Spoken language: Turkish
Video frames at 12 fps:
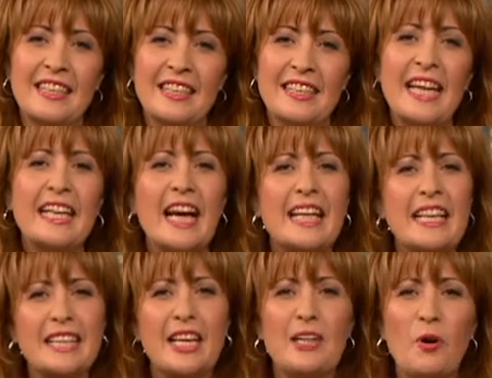
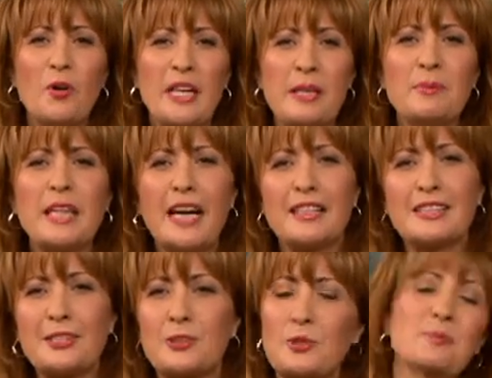Genellikle o
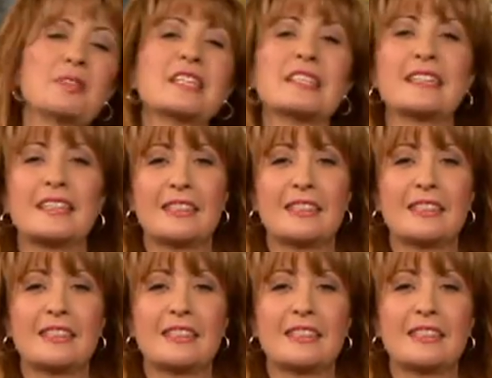imkansız durumları